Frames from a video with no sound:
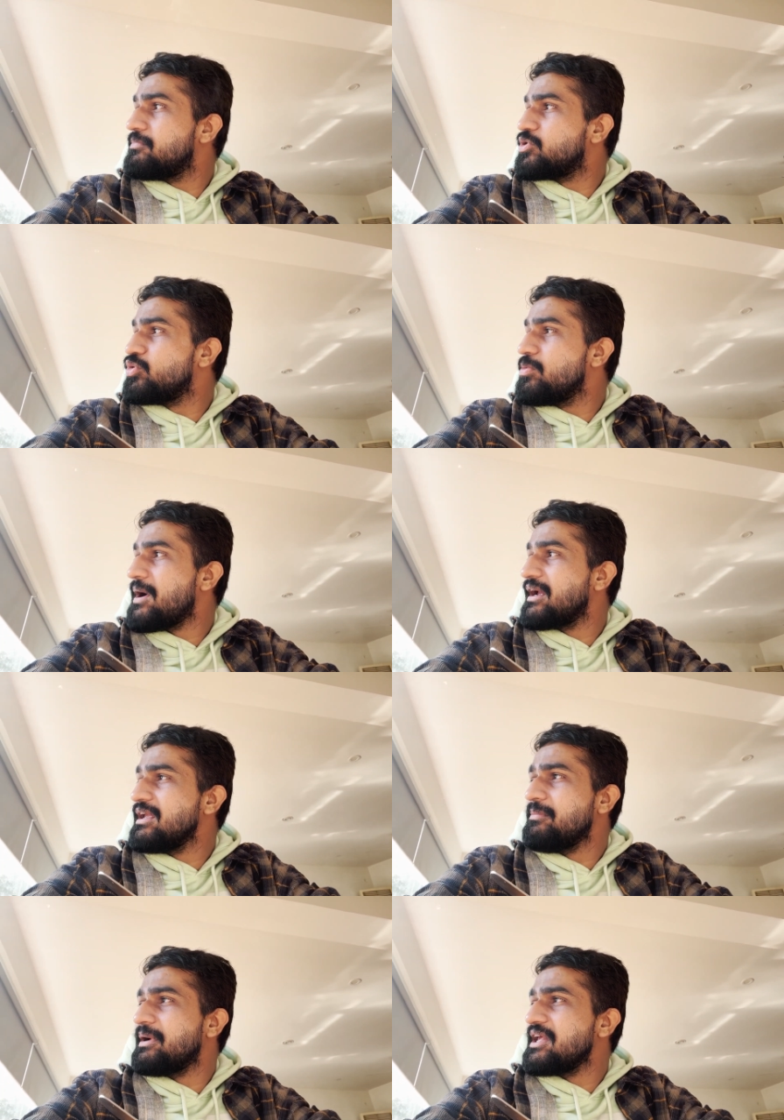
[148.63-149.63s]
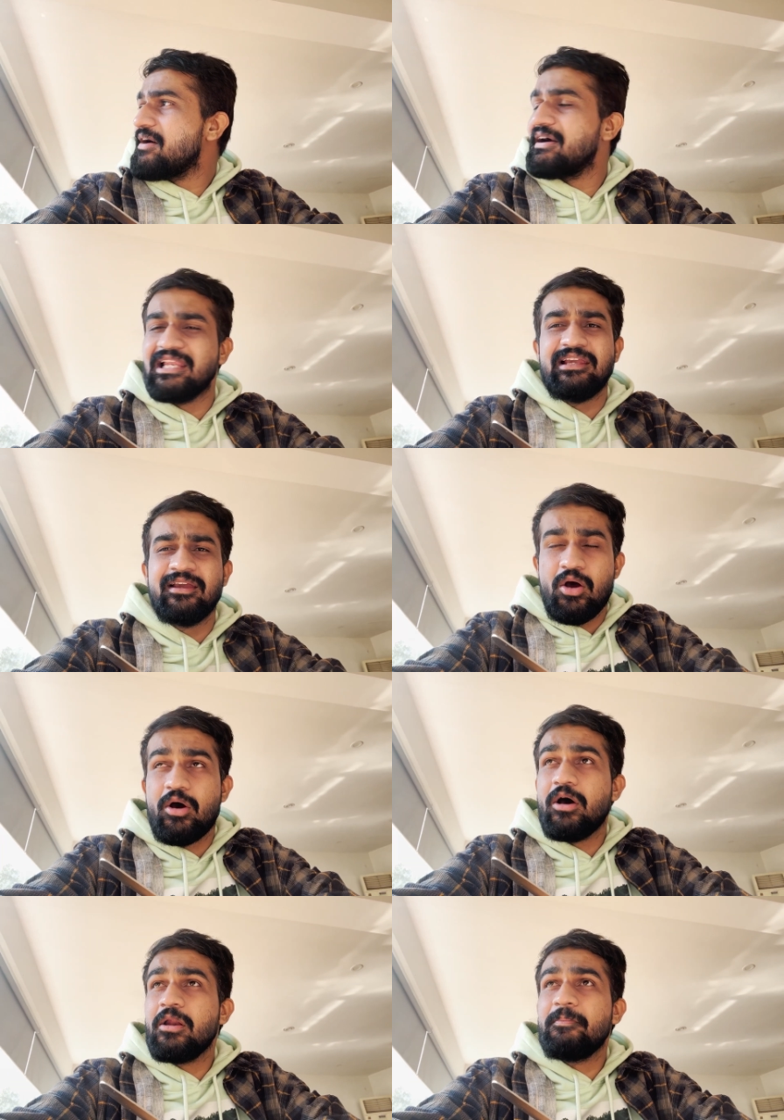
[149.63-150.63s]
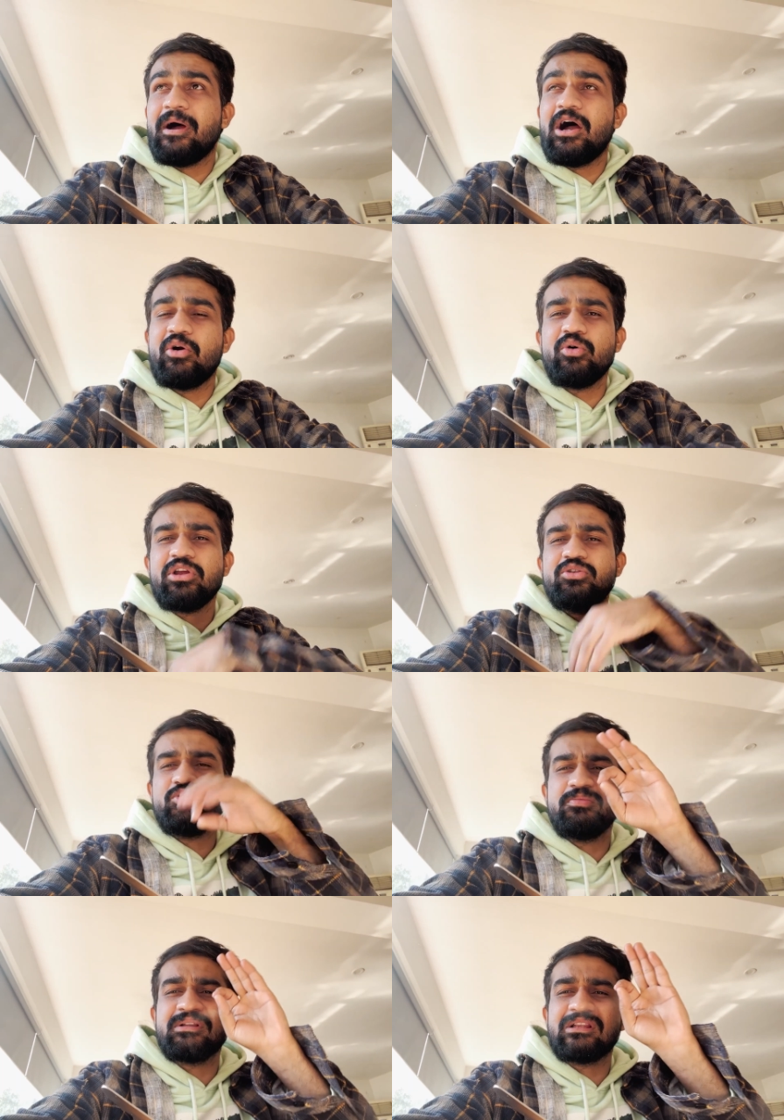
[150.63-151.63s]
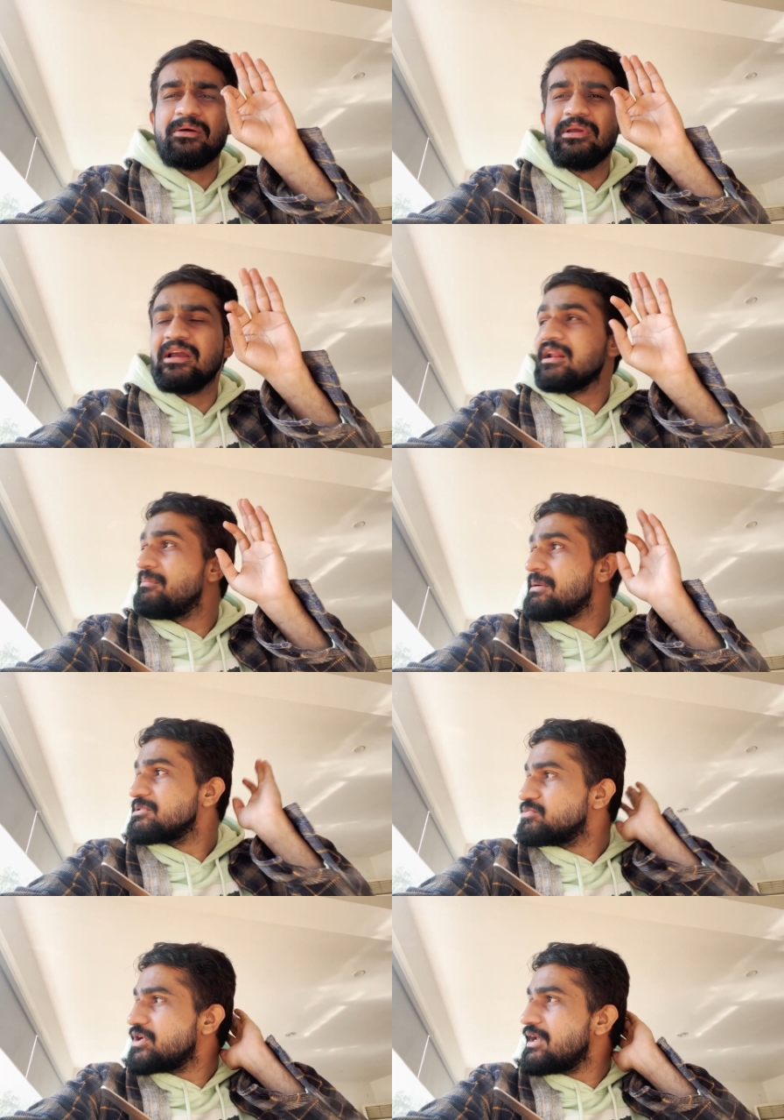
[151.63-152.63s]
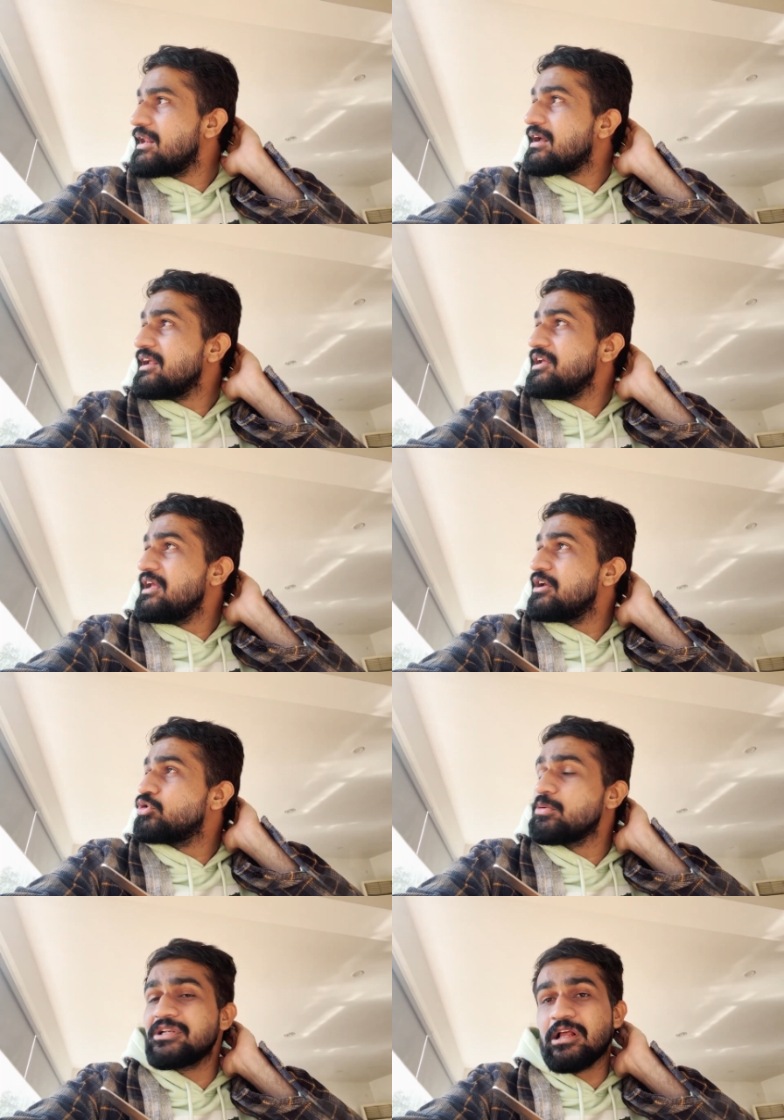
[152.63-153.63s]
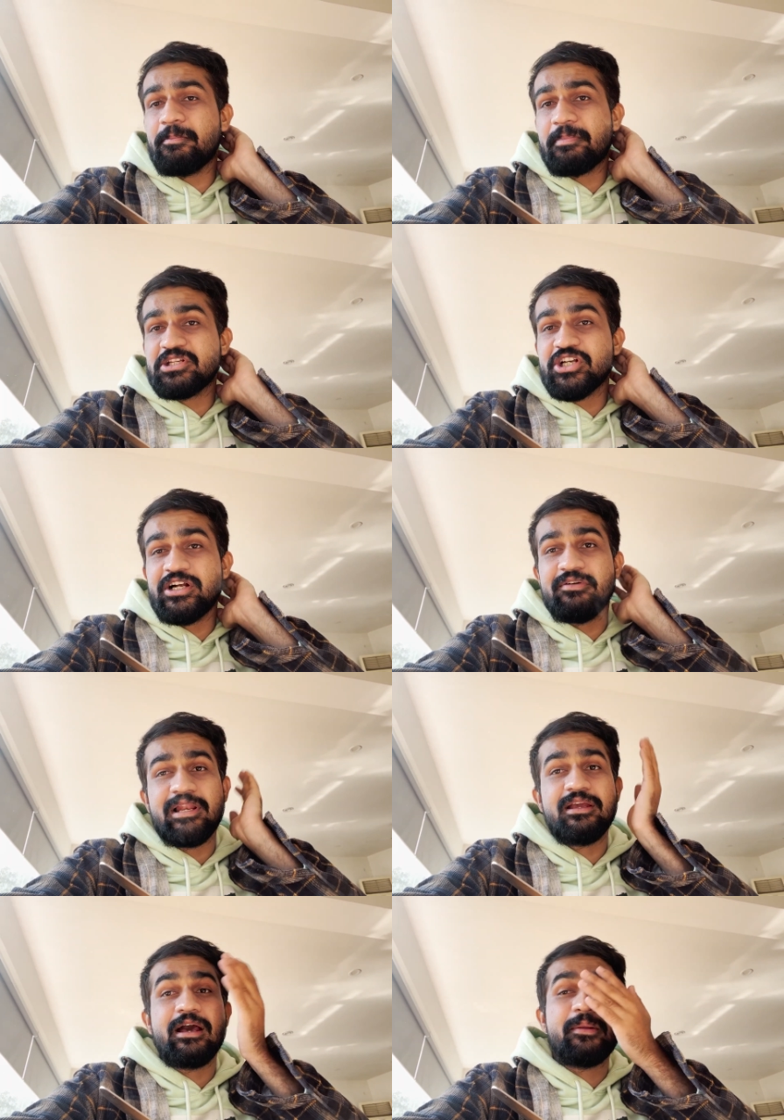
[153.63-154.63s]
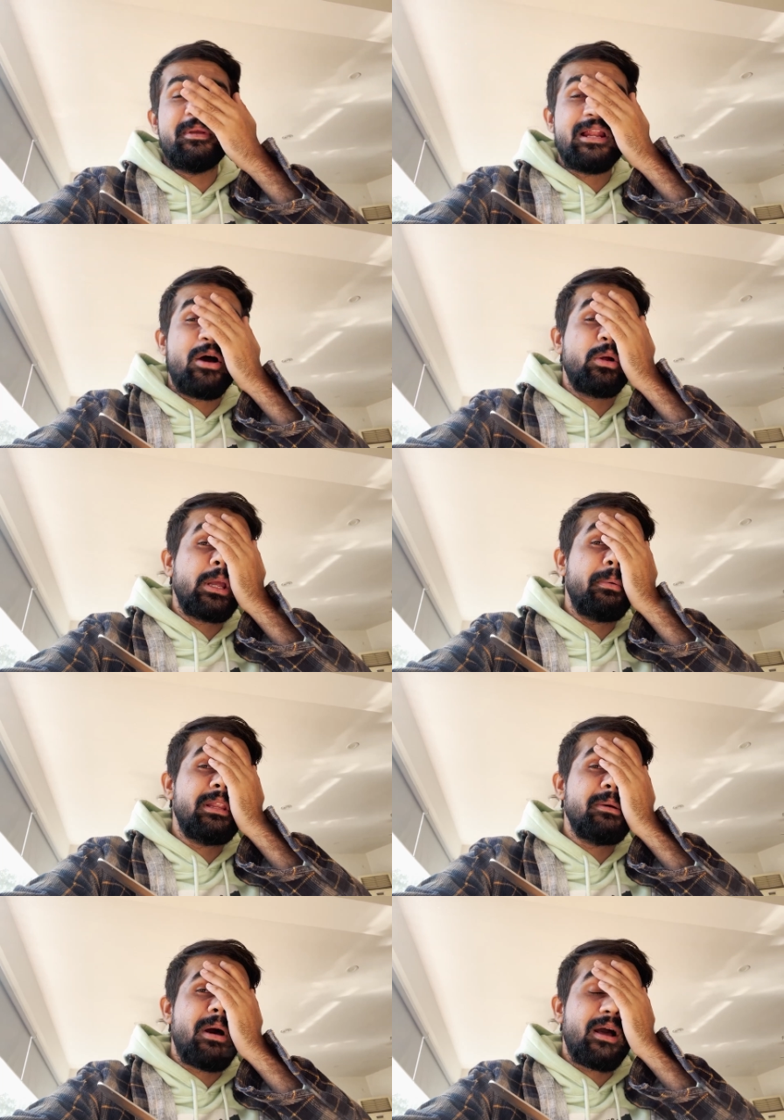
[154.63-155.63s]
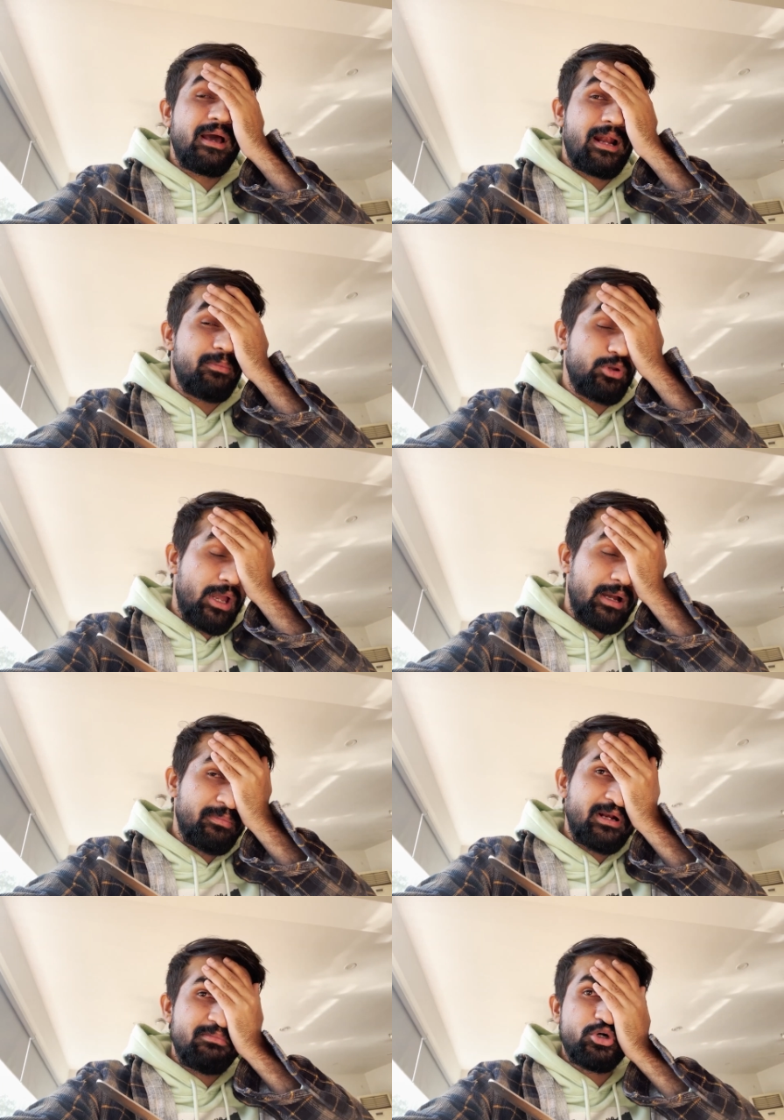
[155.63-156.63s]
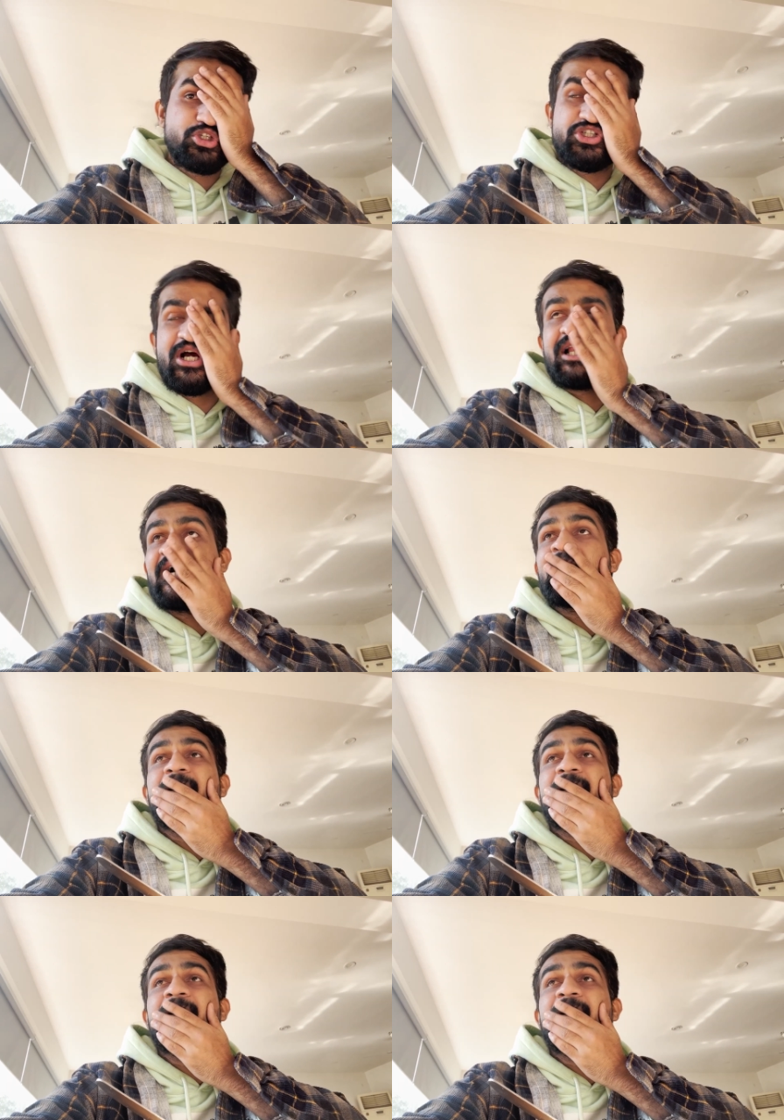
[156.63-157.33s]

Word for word: धूप आ गई है बढ़िया वाली और पहाड़ों की धूप मतलब एक नंबर बस मुझे ये लग रहा है एक दो बजे तक प्रचंड वाली गर्मी ना हो जाए भाई दिमाग ख़राब हो जाएगा मेरा बहुत ज़्यादा